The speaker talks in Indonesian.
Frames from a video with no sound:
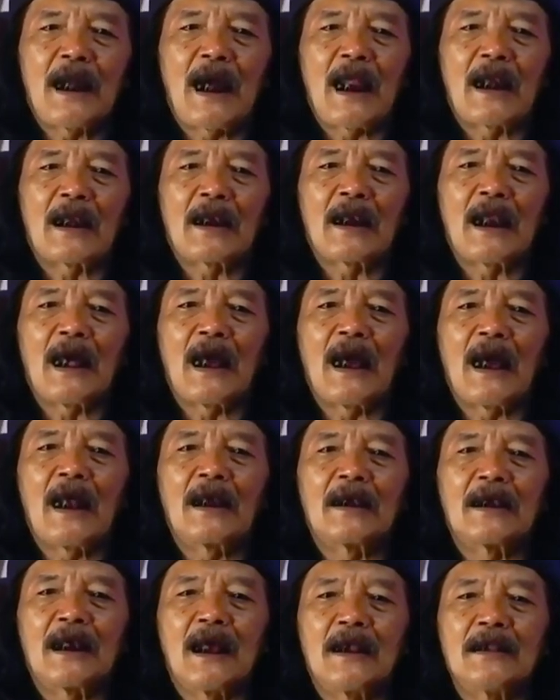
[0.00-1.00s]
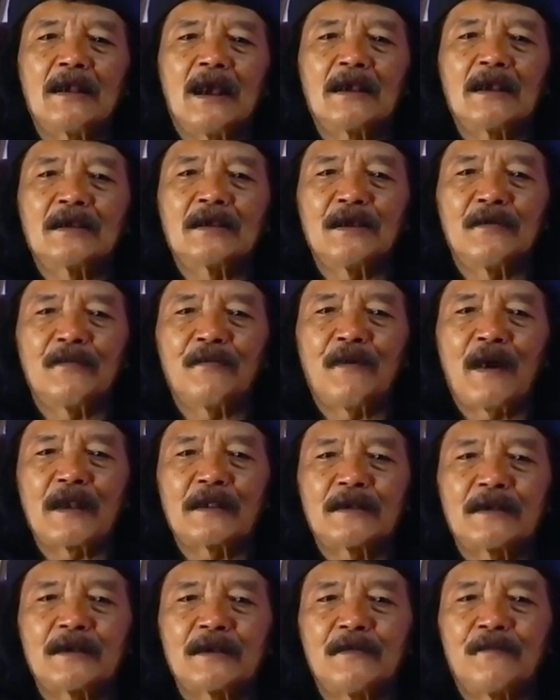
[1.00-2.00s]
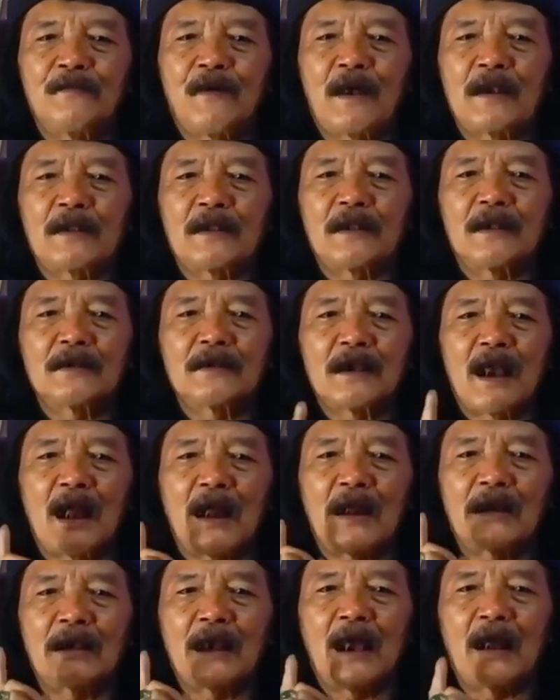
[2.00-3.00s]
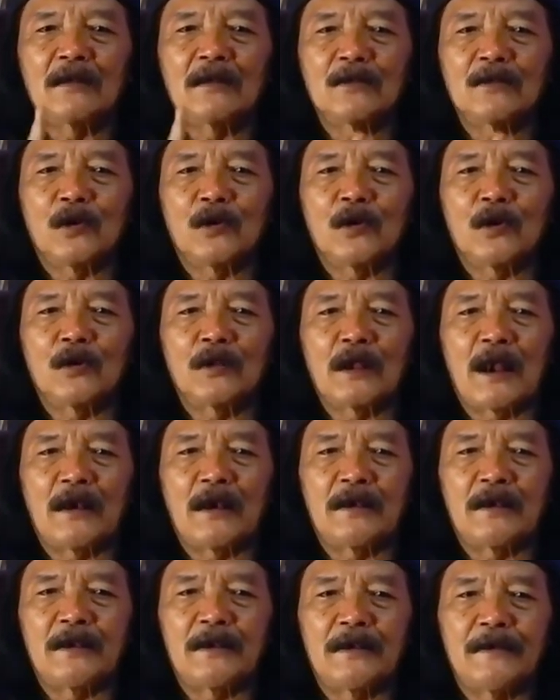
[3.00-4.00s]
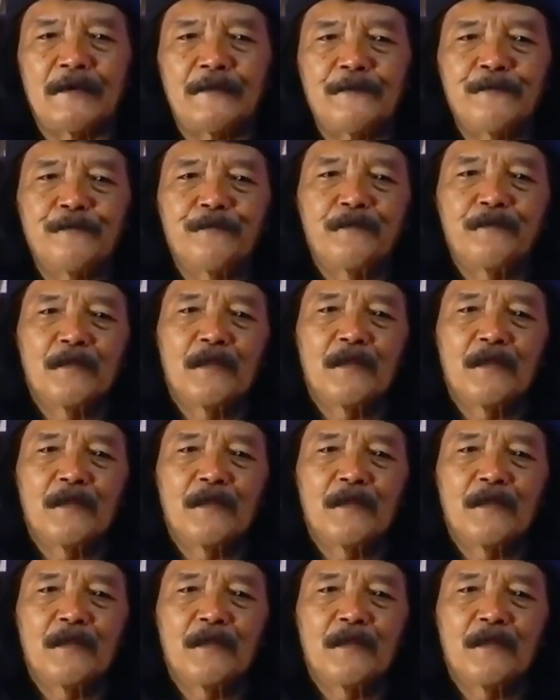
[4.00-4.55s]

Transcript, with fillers: karena adanya sifat-sifat sang yang toyo tadi.